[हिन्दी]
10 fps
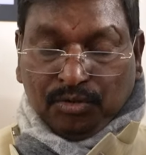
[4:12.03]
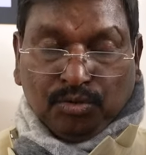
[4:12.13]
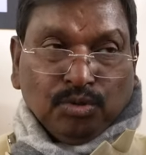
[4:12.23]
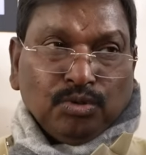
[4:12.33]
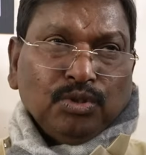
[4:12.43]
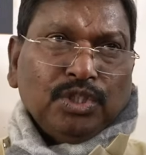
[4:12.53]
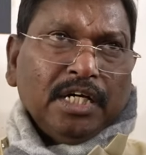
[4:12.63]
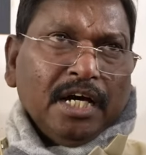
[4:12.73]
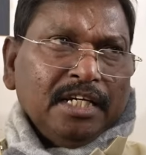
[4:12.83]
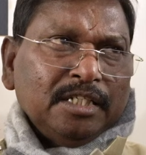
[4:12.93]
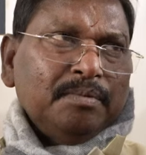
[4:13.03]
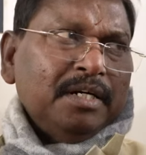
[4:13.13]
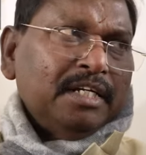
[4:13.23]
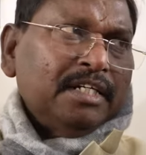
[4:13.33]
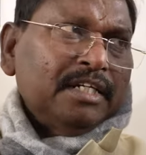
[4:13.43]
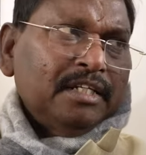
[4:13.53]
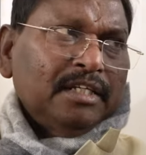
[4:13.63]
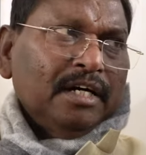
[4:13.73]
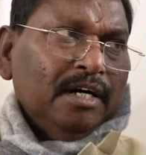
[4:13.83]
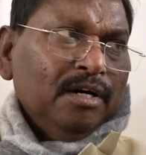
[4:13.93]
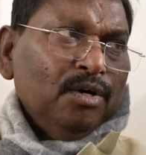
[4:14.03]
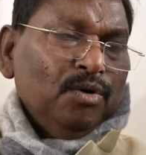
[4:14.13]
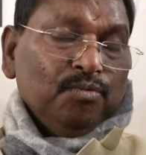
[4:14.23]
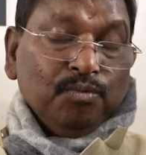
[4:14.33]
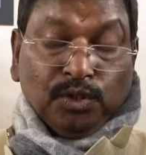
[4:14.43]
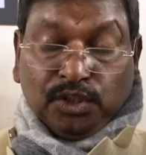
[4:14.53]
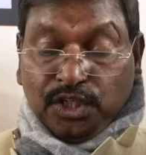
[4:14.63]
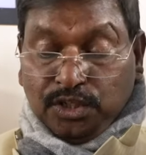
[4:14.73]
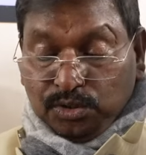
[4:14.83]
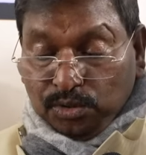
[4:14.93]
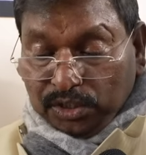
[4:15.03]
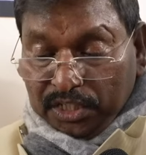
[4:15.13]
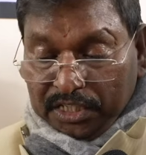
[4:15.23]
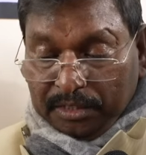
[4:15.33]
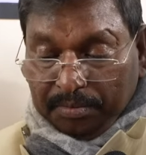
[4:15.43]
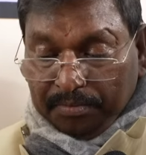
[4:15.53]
246 मेट्रिक टन था वो 330